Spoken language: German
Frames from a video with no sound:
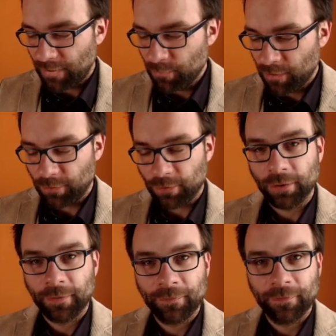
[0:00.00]
Immer
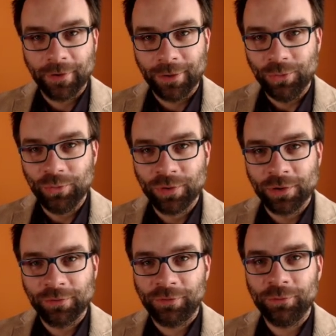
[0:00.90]
noch
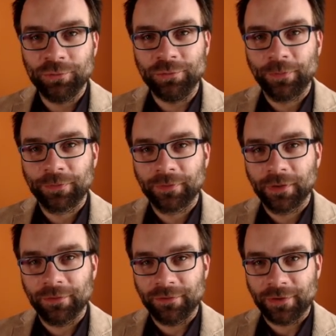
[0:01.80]
nur Fu.
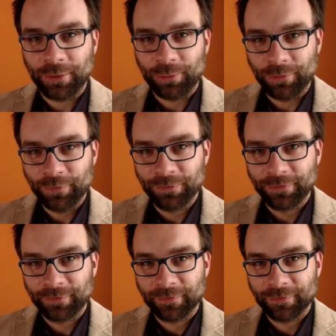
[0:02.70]
Warum?